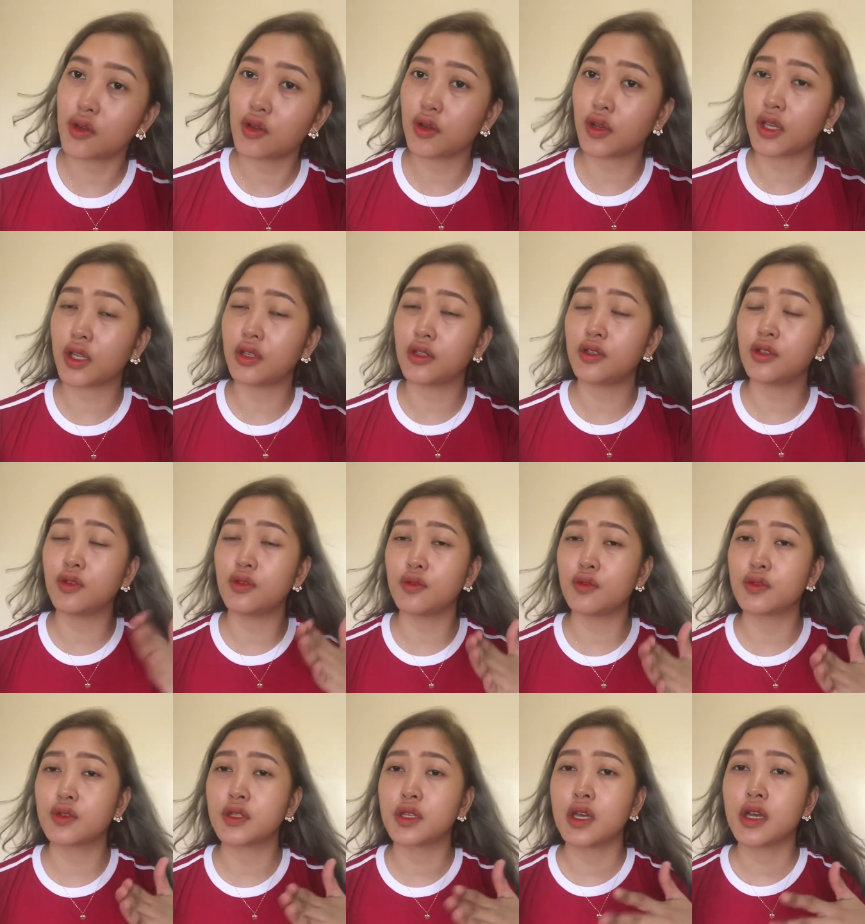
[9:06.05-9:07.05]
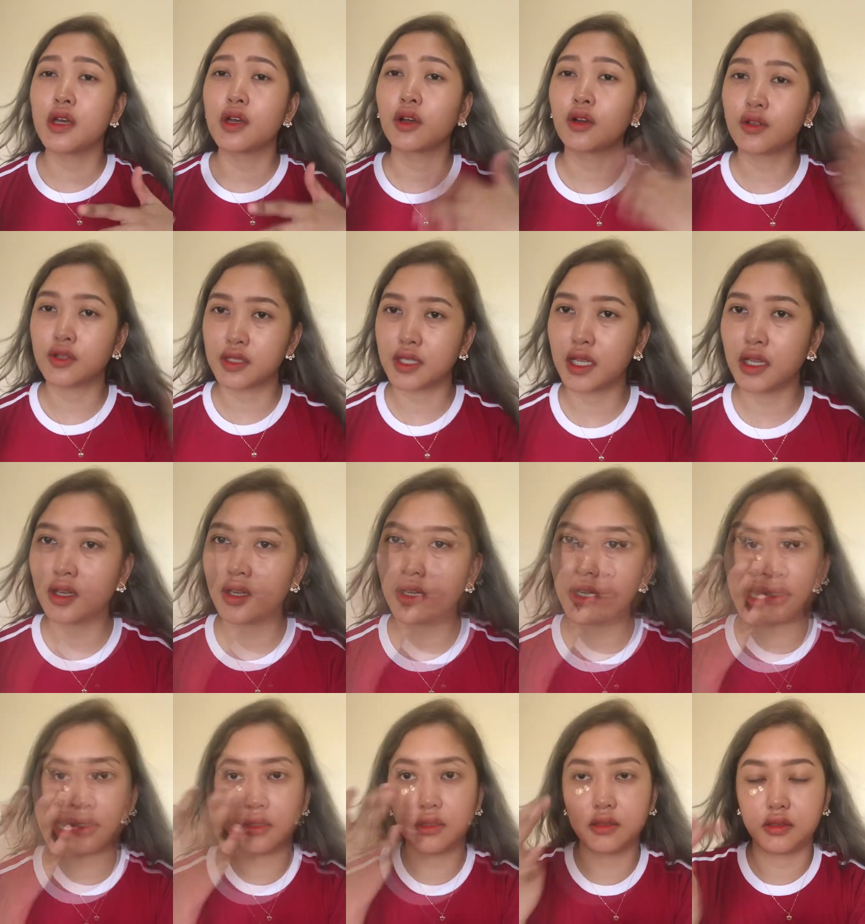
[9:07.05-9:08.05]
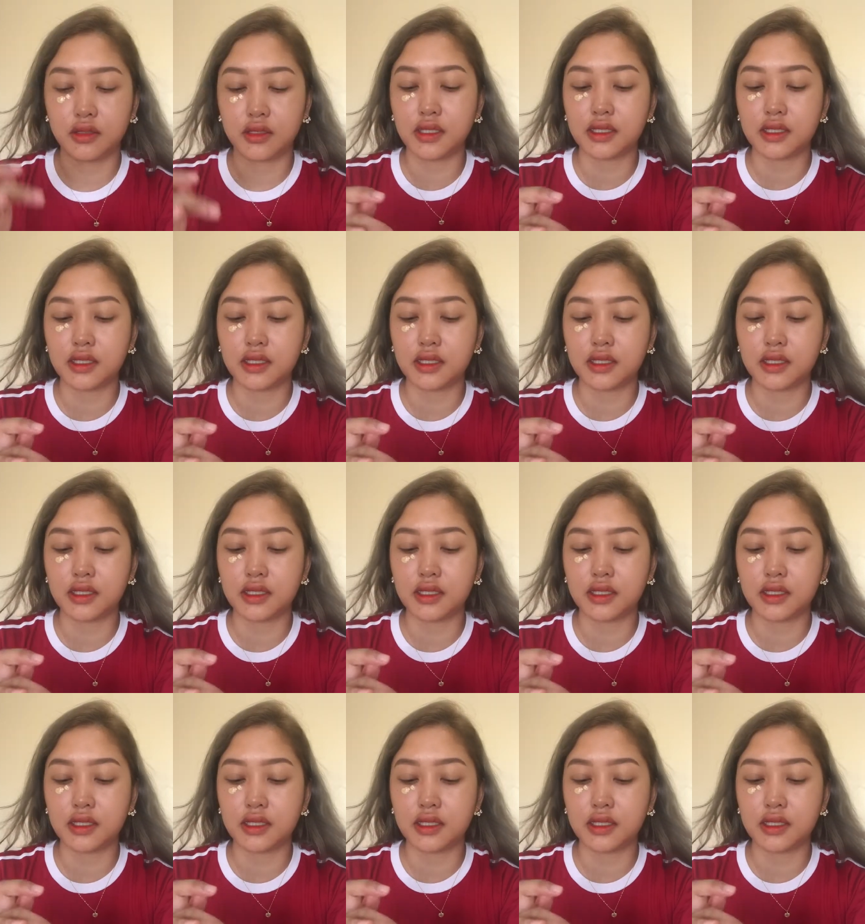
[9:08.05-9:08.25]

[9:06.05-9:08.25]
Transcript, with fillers: you can use concealer na lang.